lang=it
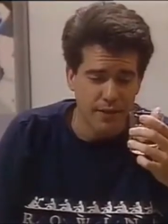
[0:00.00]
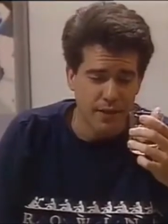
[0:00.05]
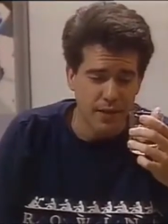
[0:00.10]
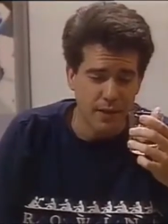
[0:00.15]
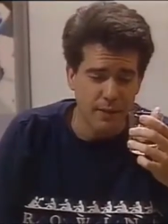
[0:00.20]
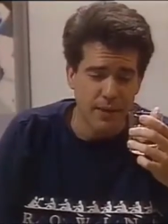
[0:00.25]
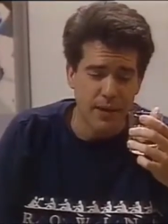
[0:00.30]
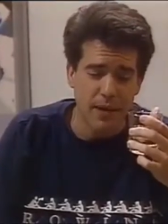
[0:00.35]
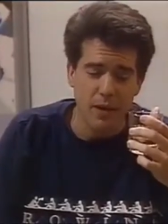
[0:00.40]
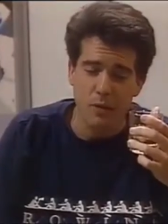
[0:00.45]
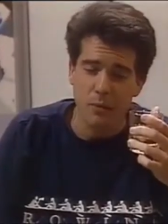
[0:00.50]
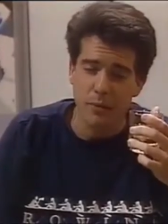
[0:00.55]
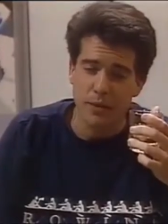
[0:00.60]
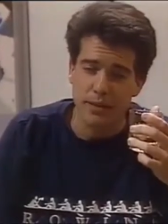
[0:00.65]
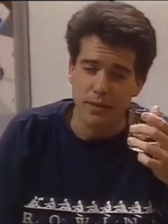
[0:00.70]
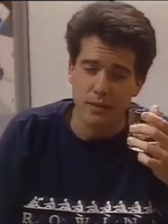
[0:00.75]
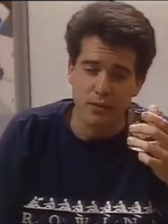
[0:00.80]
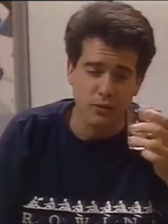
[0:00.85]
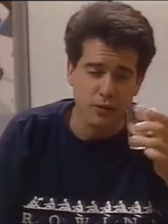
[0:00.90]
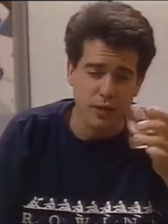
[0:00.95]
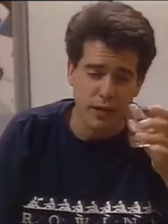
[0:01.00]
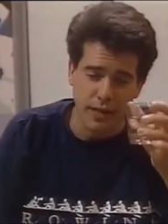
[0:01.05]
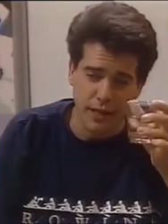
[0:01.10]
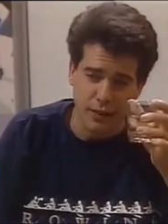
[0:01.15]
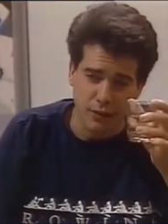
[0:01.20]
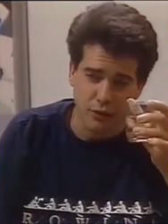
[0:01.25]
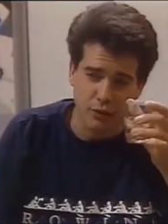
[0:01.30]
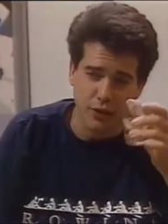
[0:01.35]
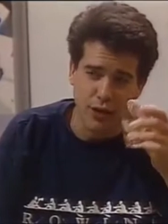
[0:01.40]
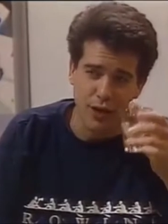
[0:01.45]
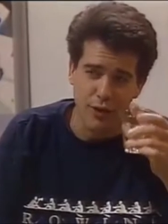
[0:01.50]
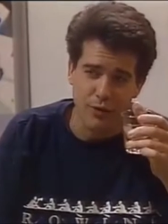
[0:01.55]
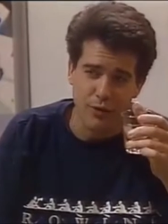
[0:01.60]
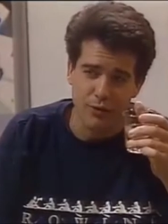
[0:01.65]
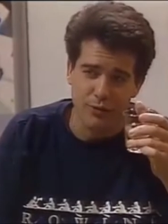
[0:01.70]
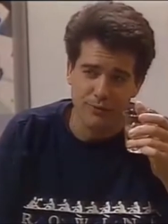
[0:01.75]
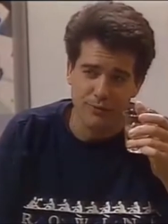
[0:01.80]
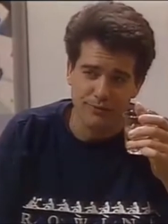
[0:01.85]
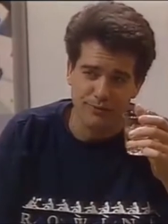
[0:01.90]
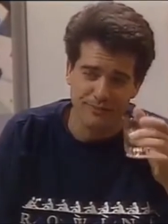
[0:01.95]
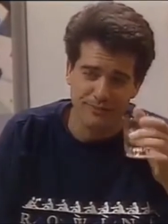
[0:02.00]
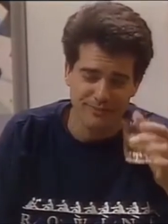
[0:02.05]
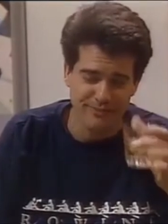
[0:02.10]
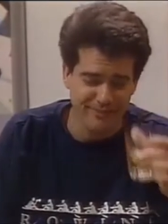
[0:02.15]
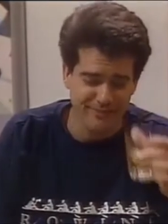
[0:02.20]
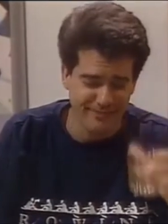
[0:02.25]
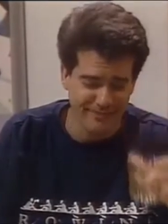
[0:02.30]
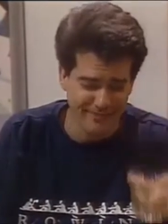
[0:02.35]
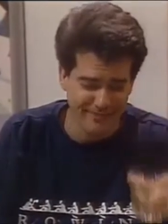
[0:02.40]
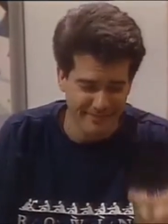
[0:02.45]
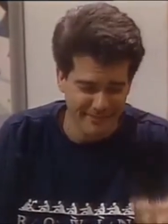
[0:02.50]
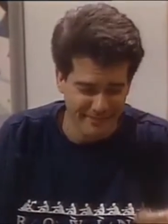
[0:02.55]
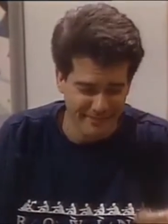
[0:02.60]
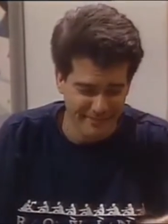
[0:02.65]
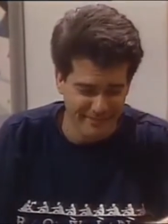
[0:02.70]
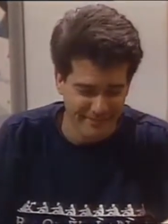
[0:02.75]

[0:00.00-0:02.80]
Si parla sempre d'amore quando si beve troppo. Senti